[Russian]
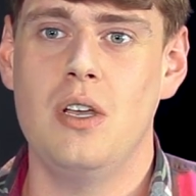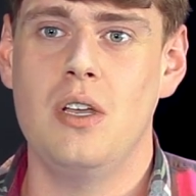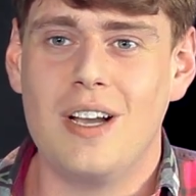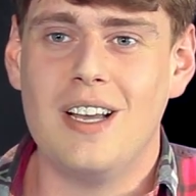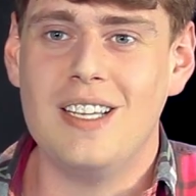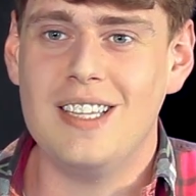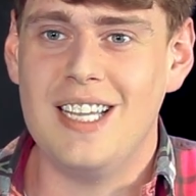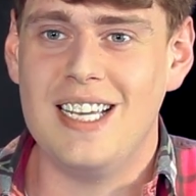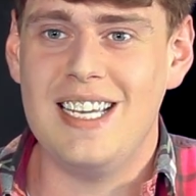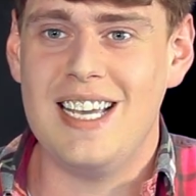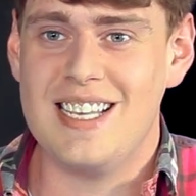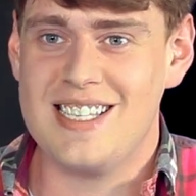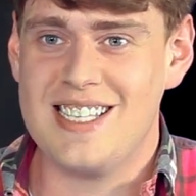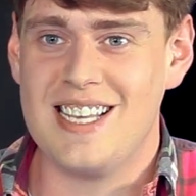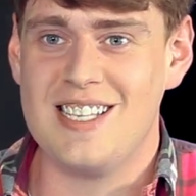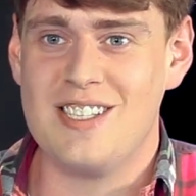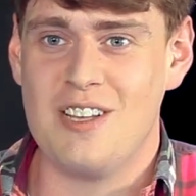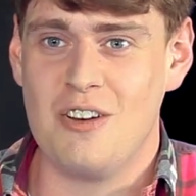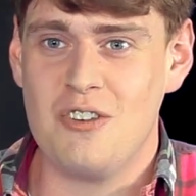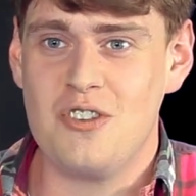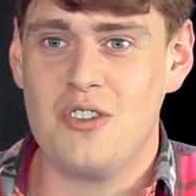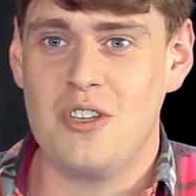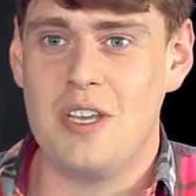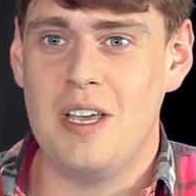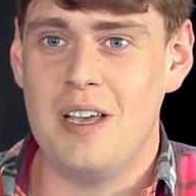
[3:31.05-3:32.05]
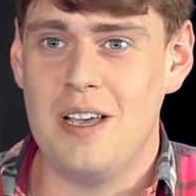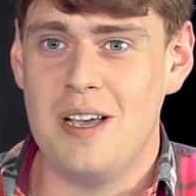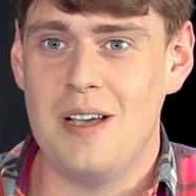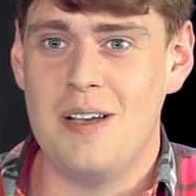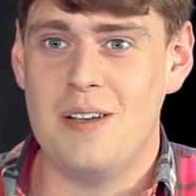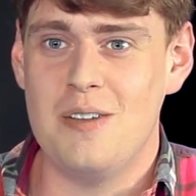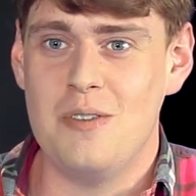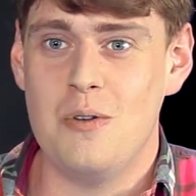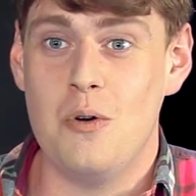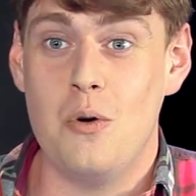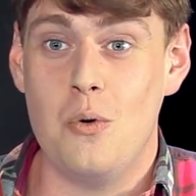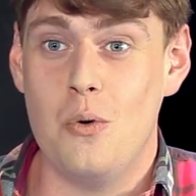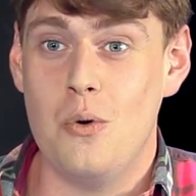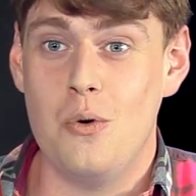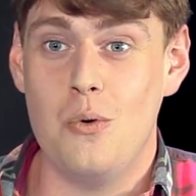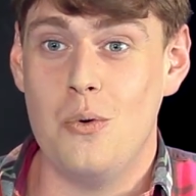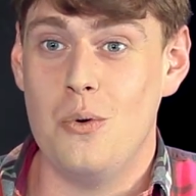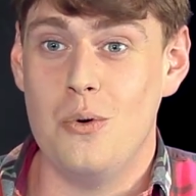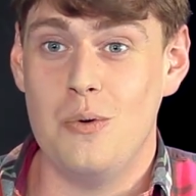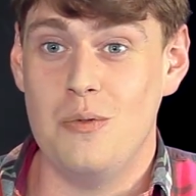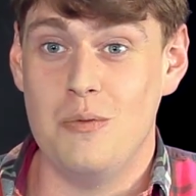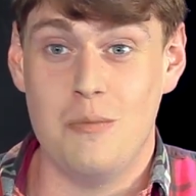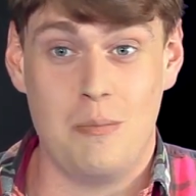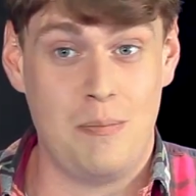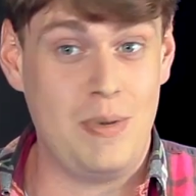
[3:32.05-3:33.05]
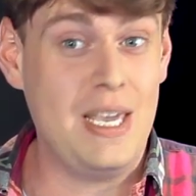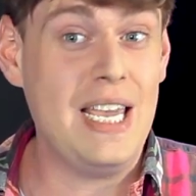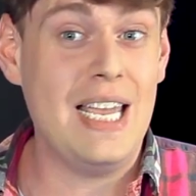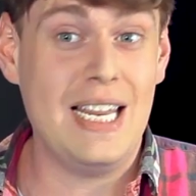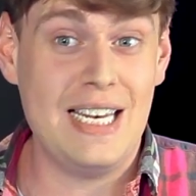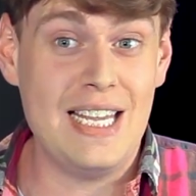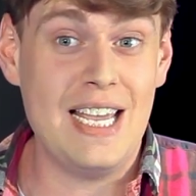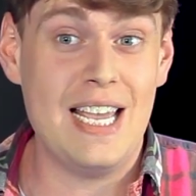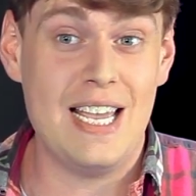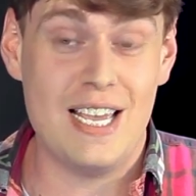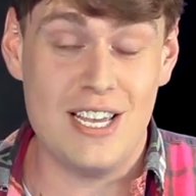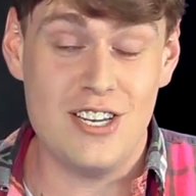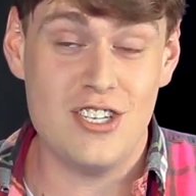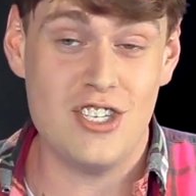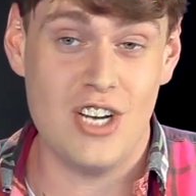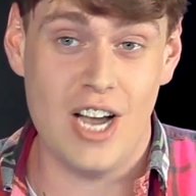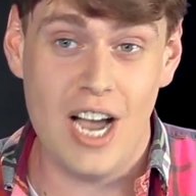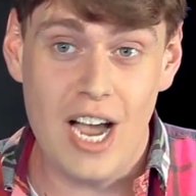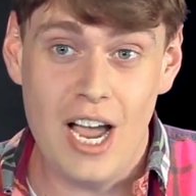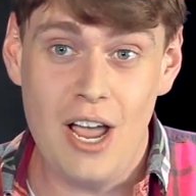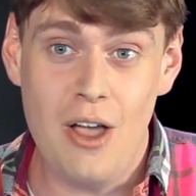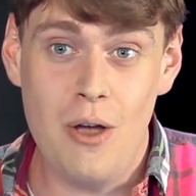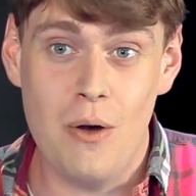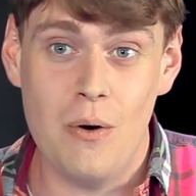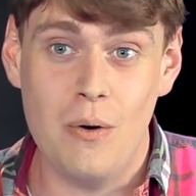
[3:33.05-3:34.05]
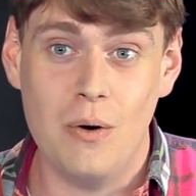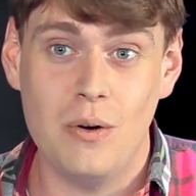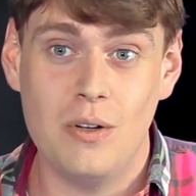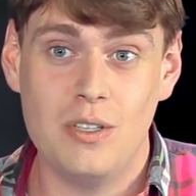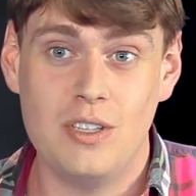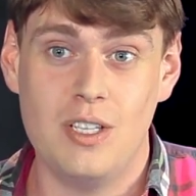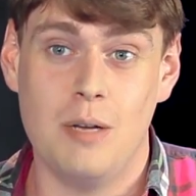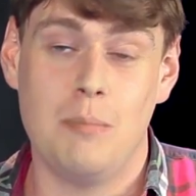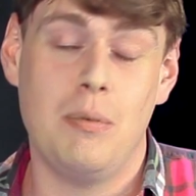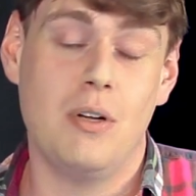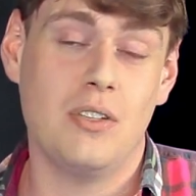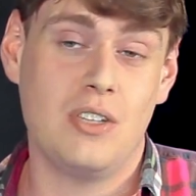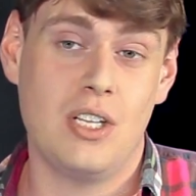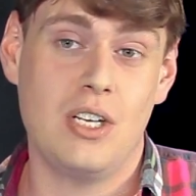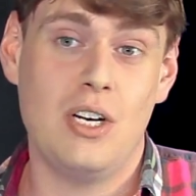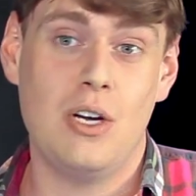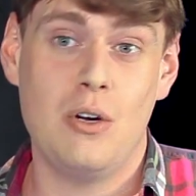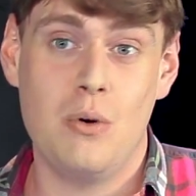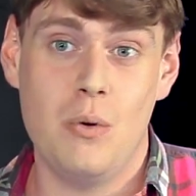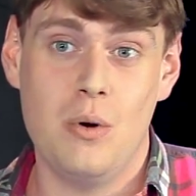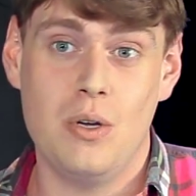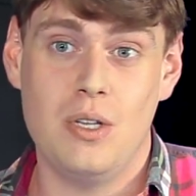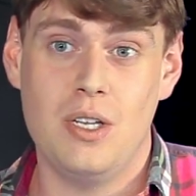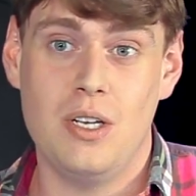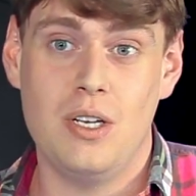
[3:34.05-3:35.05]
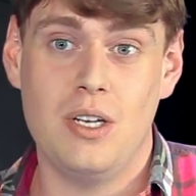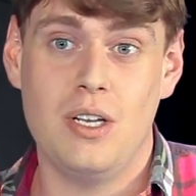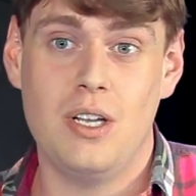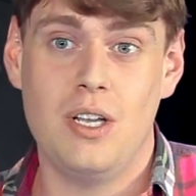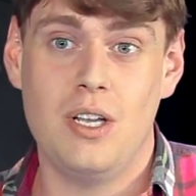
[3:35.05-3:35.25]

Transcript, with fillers: Когда я сказал, что я переезжаю на полтора года,